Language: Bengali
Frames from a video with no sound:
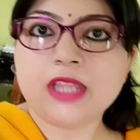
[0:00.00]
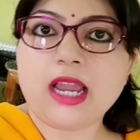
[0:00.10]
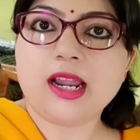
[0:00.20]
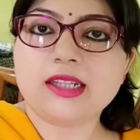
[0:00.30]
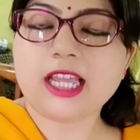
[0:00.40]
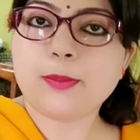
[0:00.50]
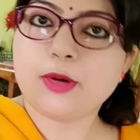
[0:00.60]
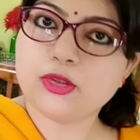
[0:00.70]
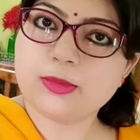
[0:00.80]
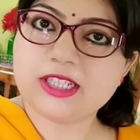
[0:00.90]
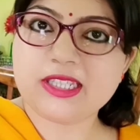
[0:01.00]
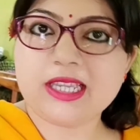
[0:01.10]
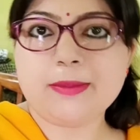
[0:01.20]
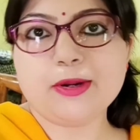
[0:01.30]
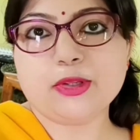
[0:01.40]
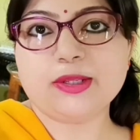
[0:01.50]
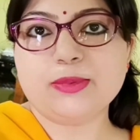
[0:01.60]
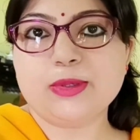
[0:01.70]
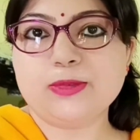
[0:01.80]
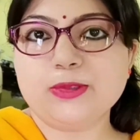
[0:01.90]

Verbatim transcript: আর তারপরে তোমাদের সাথে আবার কথা বলবো